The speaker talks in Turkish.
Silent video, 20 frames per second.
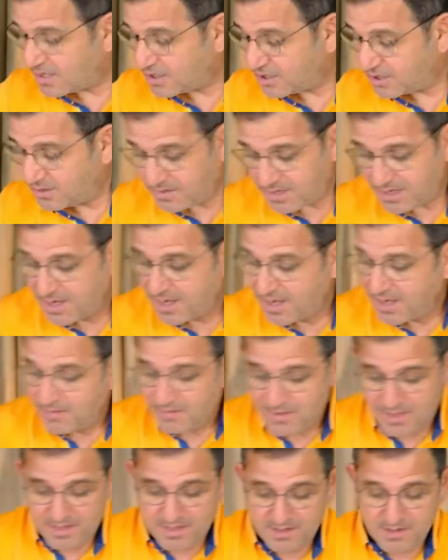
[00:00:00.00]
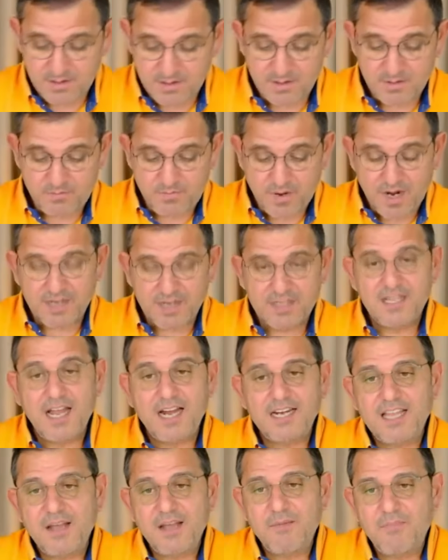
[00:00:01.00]
Şimdi e,
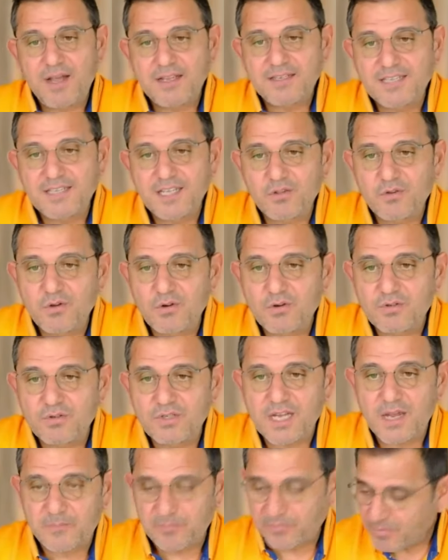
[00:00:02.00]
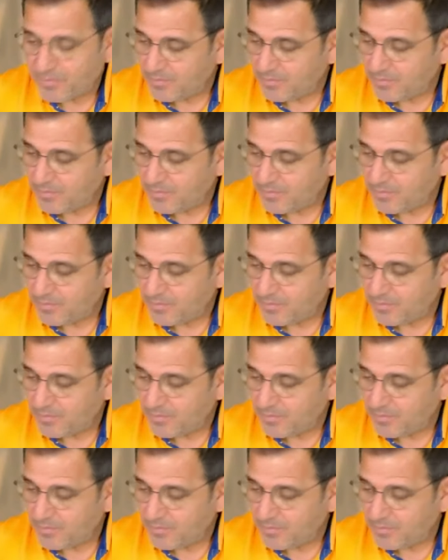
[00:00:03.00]
partilerden bahsediyoruz ya.